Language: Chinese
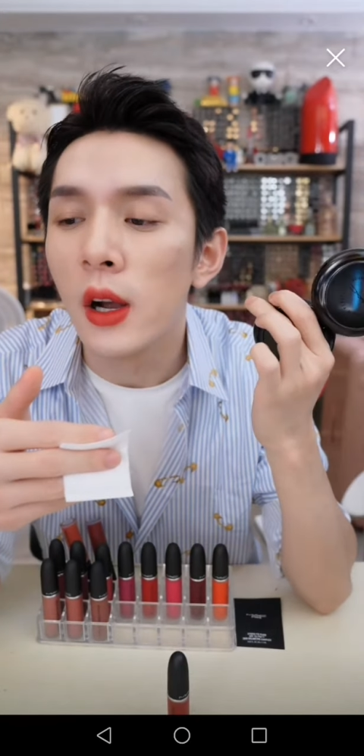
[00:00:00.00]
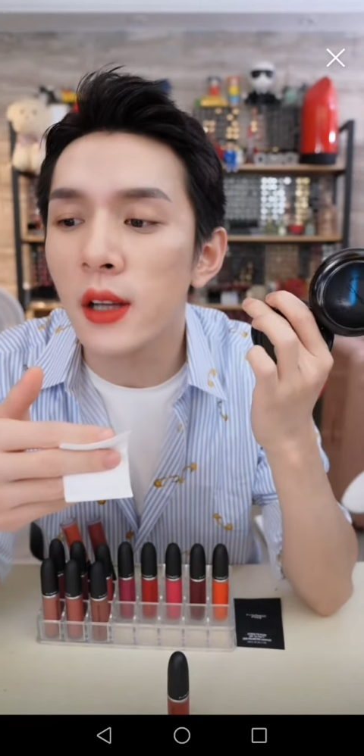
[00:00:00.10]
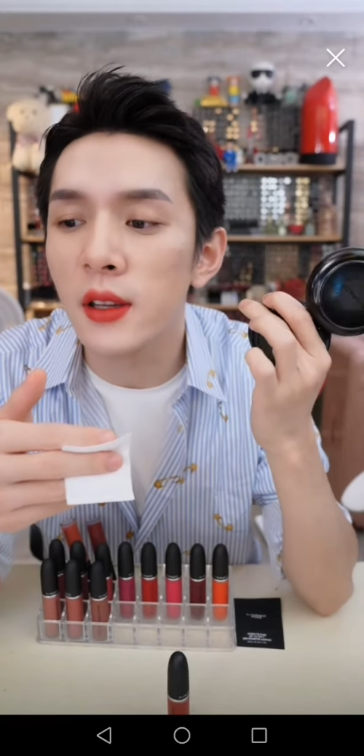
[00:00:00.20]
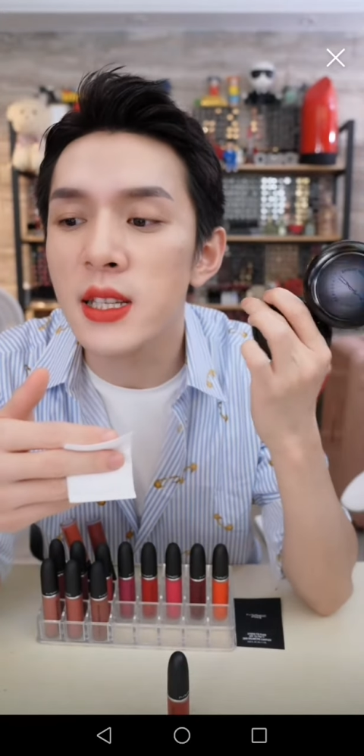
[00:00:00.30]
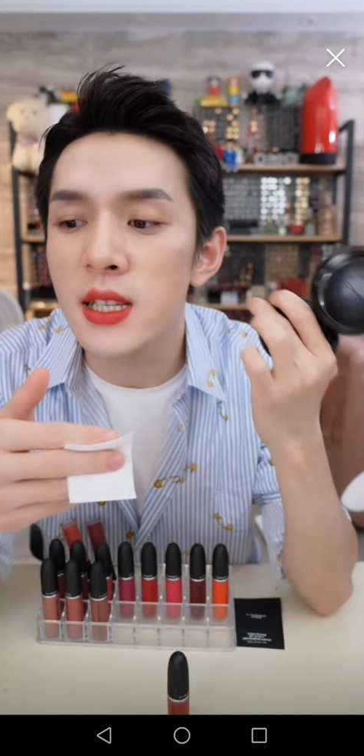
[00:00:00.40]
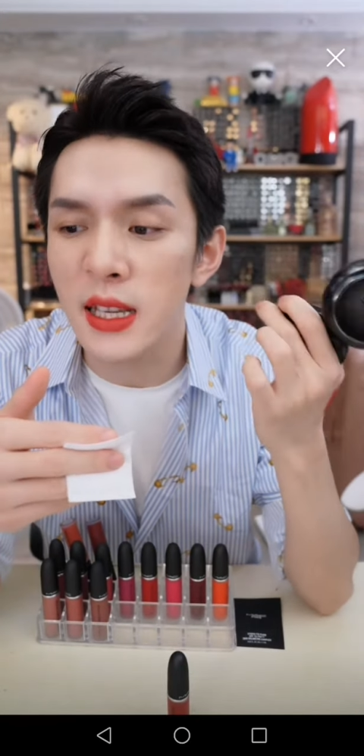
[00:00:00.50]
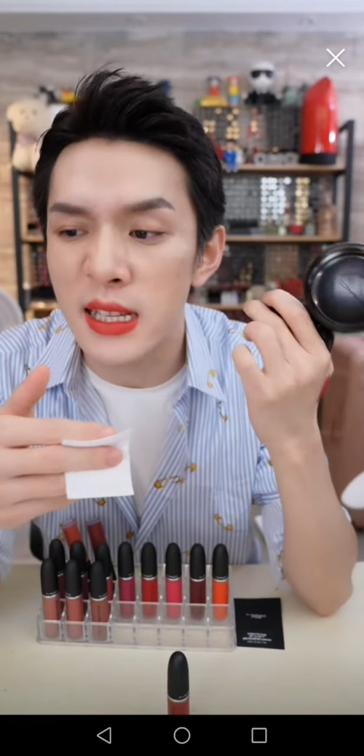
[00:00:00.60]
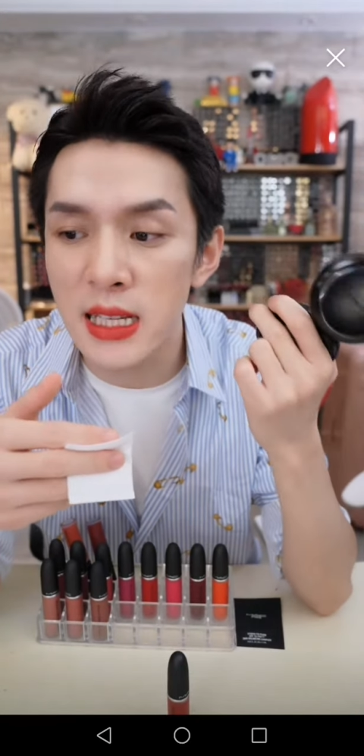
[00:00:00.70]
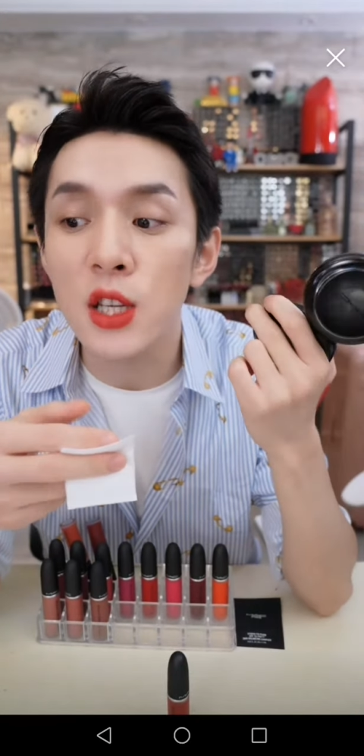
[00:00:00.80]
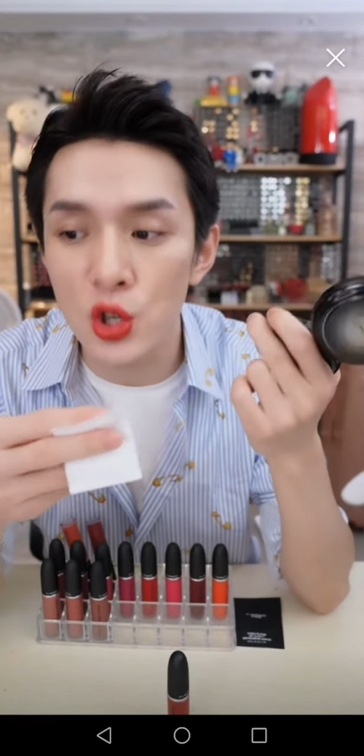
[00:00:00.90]
让你显
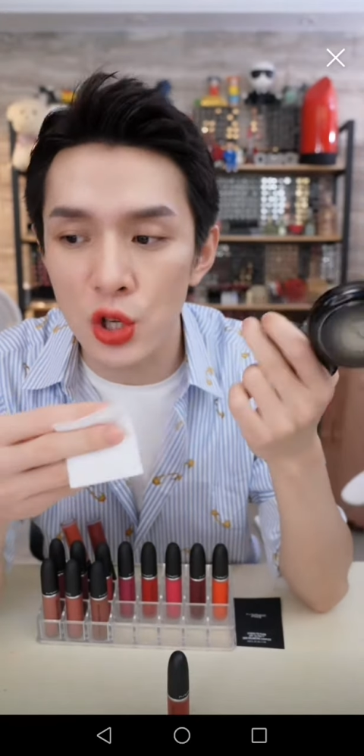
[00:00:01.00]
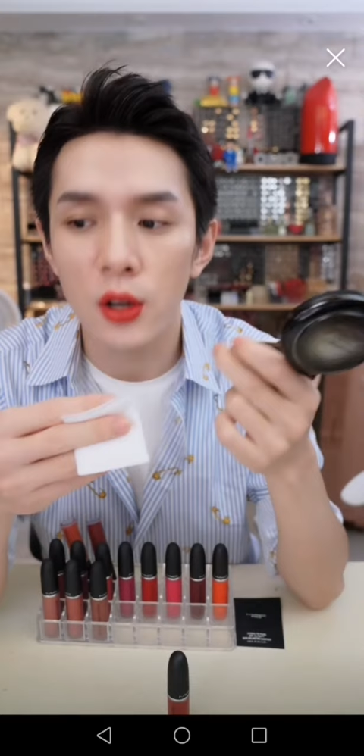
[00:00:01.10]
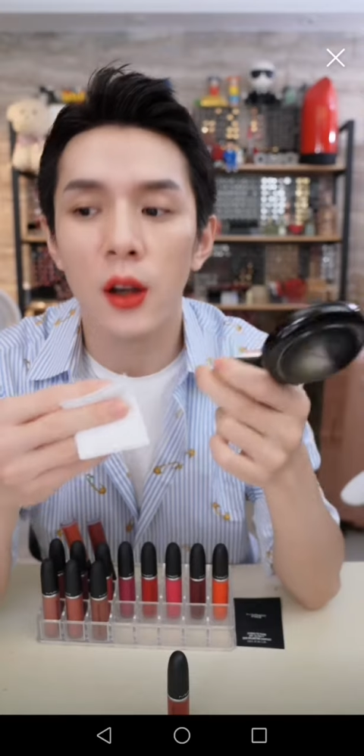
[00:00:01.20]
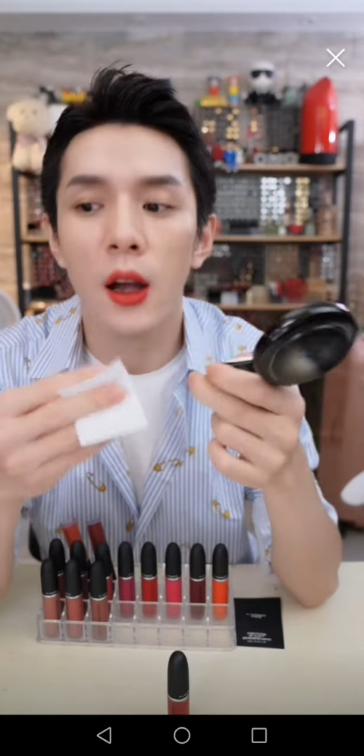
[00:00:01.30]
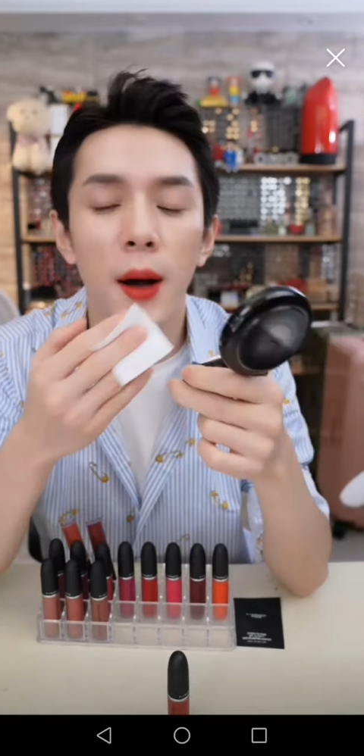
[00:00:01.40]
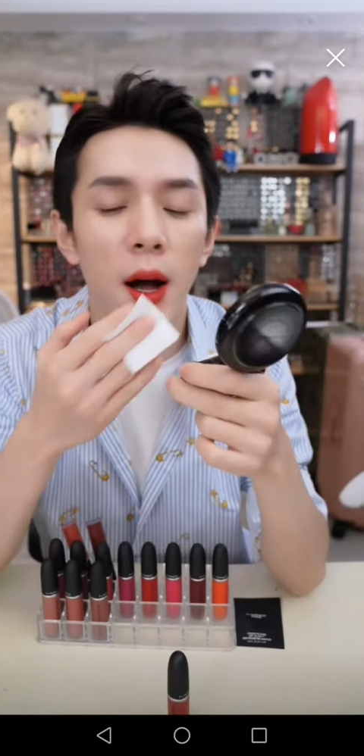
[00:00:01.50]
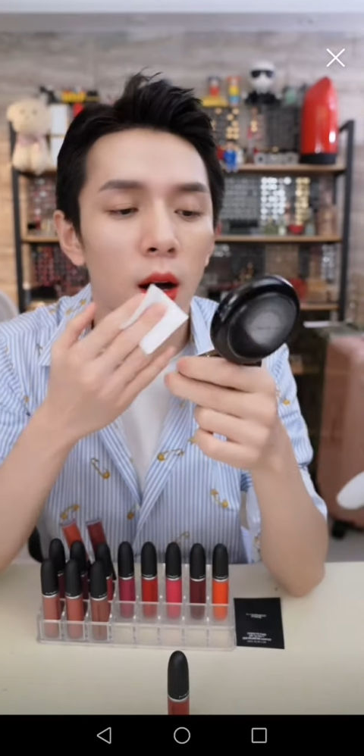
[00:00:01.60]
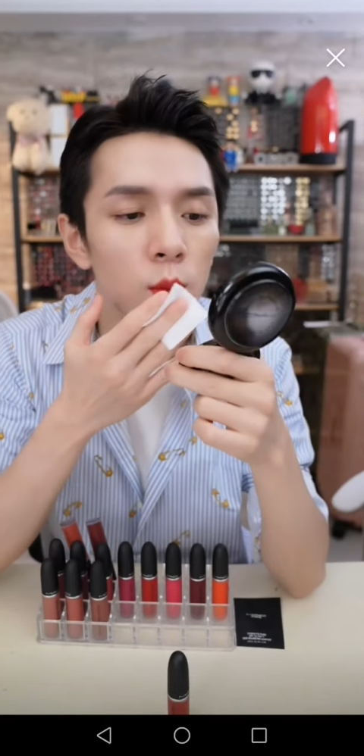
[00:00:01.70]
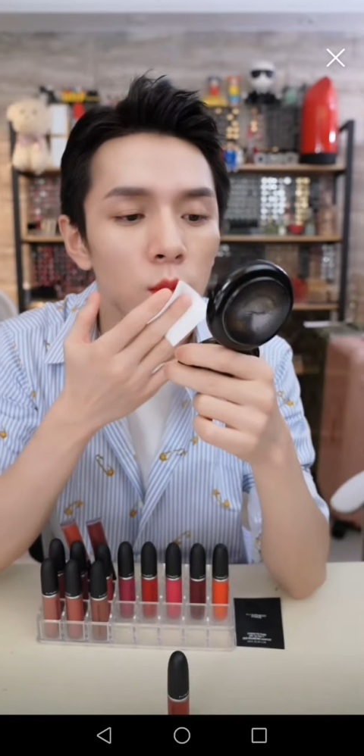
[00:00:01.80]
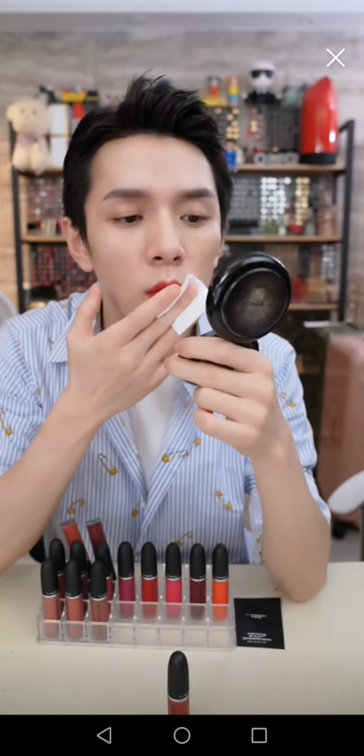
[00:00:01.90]
气质，好不好？